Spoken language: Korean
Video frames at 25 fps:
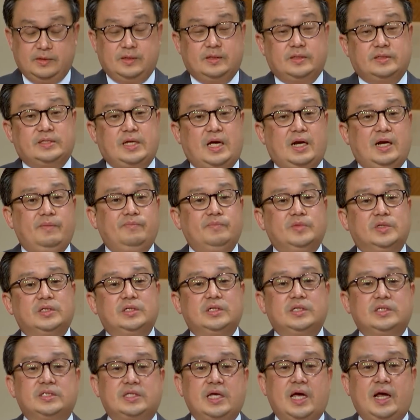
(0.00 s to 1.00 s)

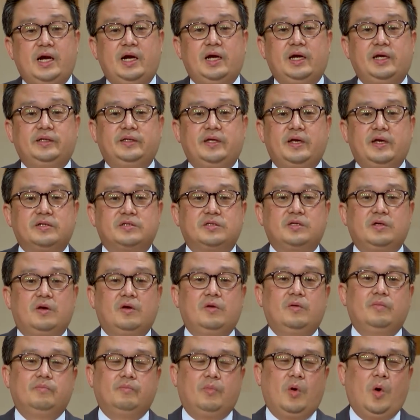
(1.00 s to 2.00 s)
사람들은 사랑에
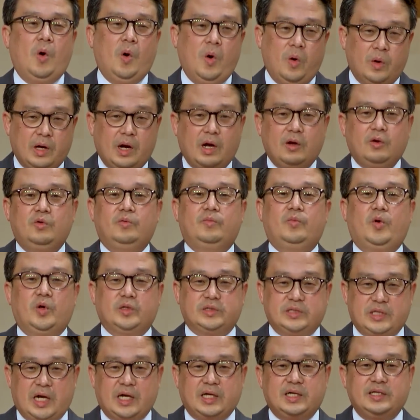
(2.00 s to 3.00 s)
대해서 뭐라고
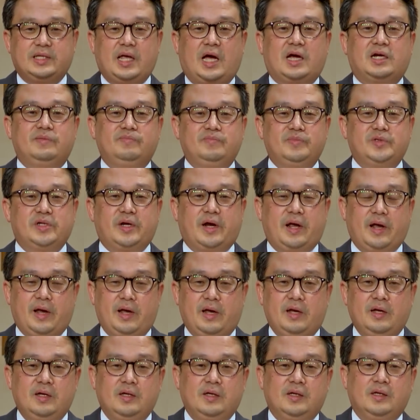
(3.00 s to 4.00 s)
뭐 자기
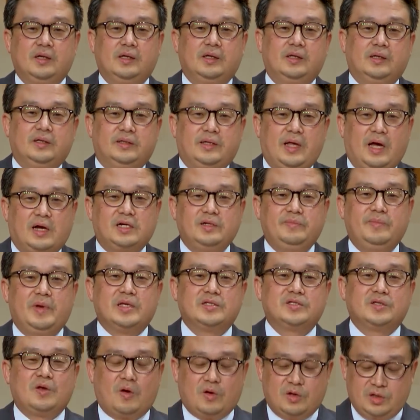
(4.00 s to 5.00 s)
나름들의
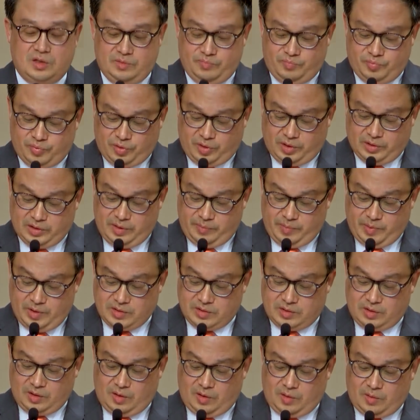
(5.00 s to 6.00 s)
나름의 썰을
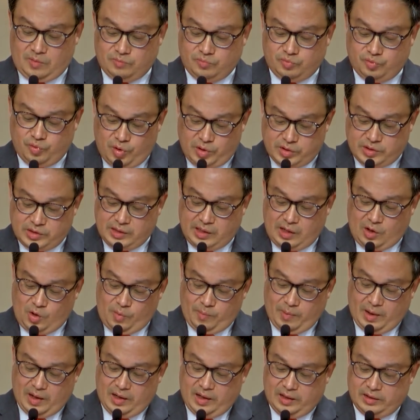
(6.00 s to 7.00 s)
풀어대면서
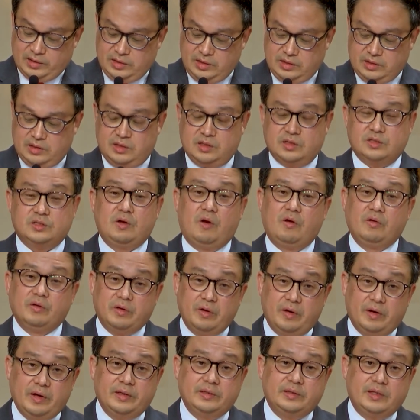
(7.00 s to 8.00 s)
무엇이라고 말하든
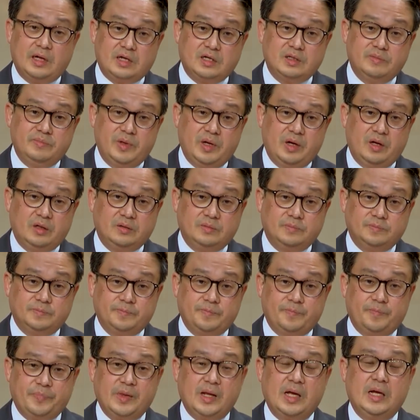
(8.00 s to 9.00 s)
성경에
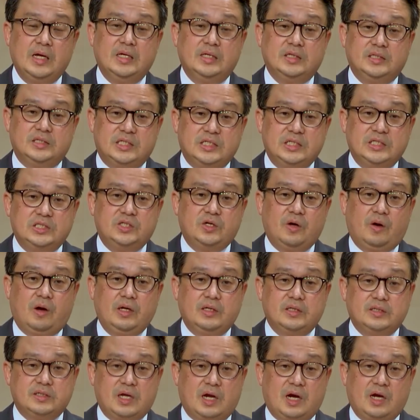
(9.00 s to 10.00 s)
따르면
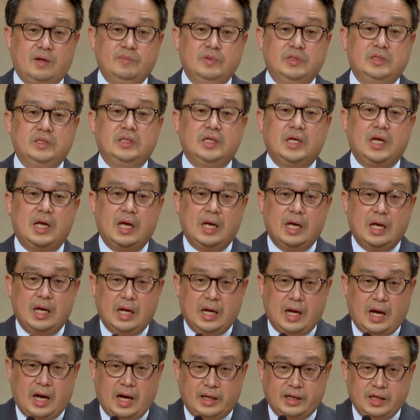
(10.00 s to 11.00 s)
진정한 사람은
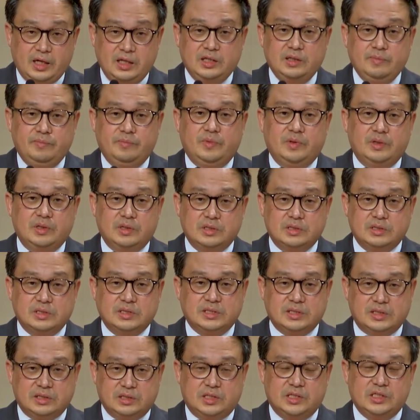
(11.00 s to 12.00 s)
하나님
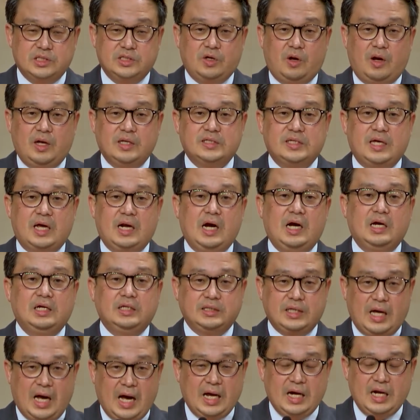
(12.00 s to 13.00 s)
진정한
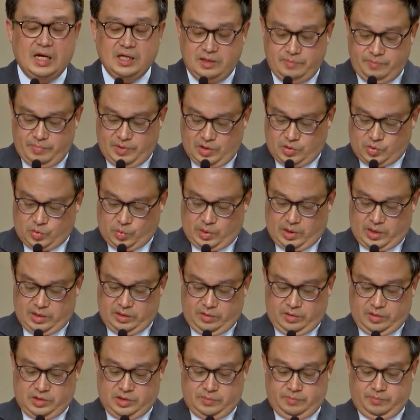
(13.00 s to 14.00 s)
사랑은 하나님께
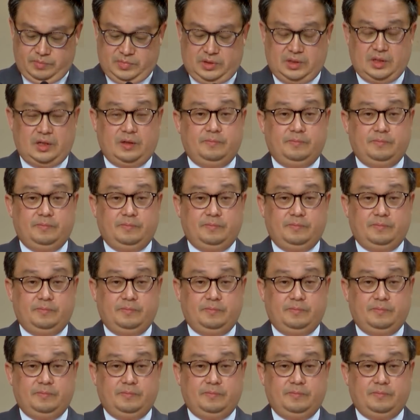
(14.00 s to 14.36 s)
속한 것입니다.